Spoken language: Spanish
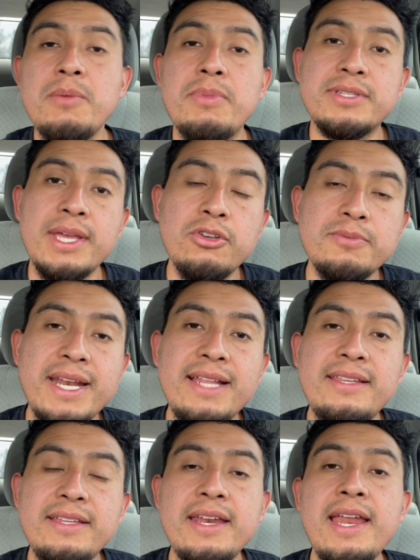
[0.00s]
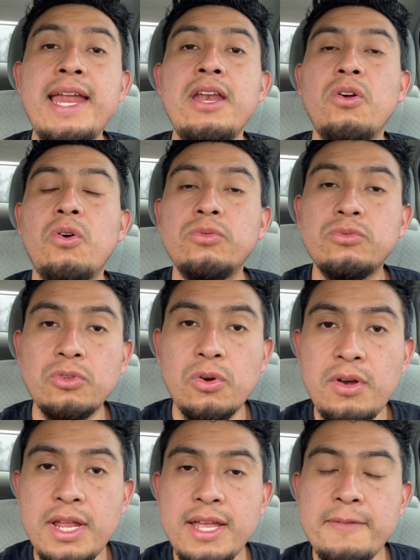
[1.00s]
pues ellos van a tener el
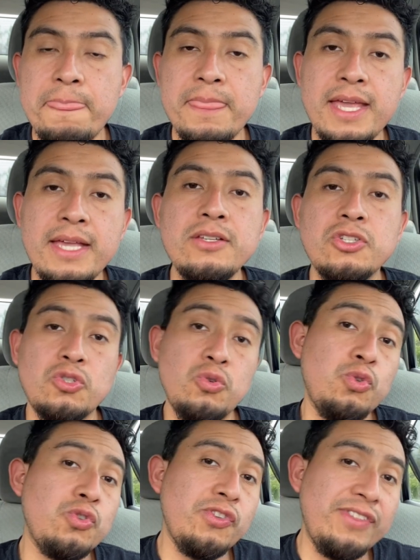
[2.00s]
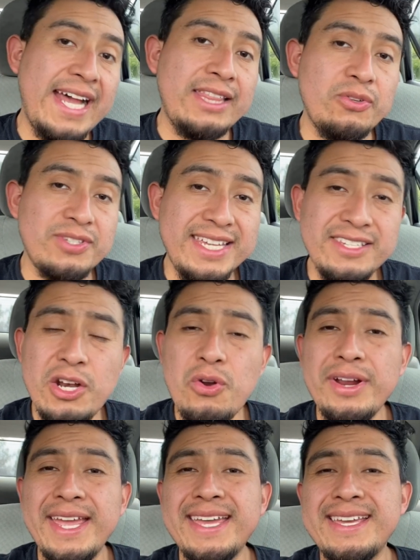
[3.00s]
control de sus datos. Eso es
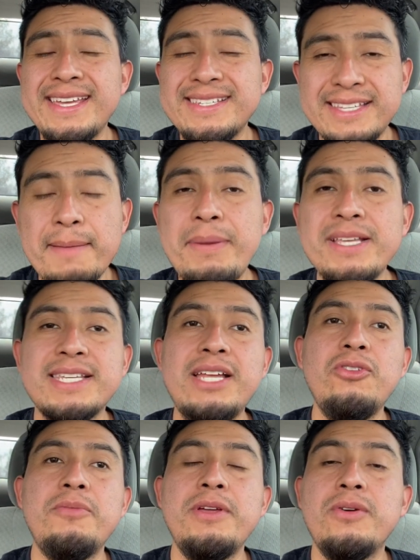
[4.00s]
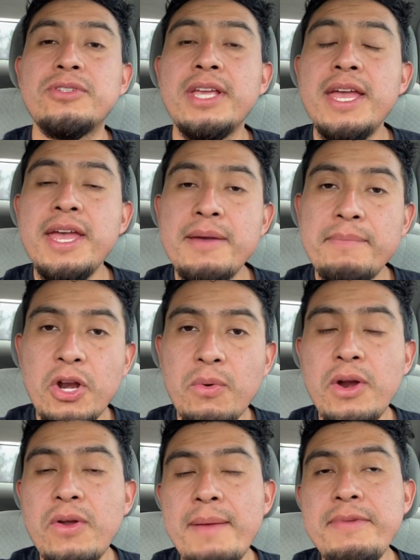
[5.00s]
lo que está pasando, amigos. Pero
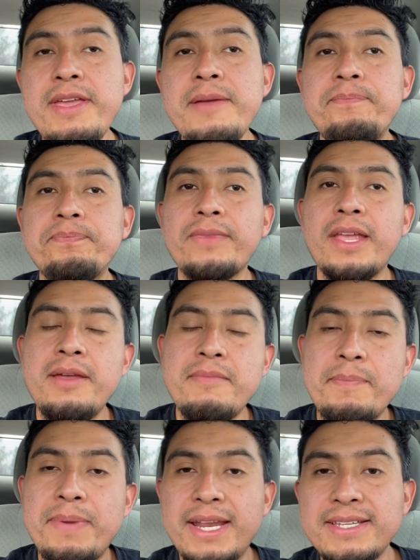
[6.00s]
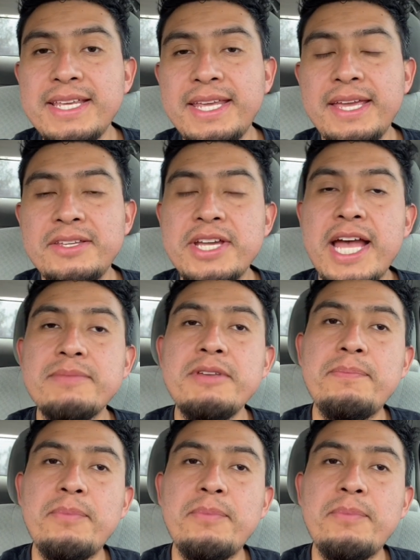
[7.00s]
bueno, a mí eh, me parece que Jasmine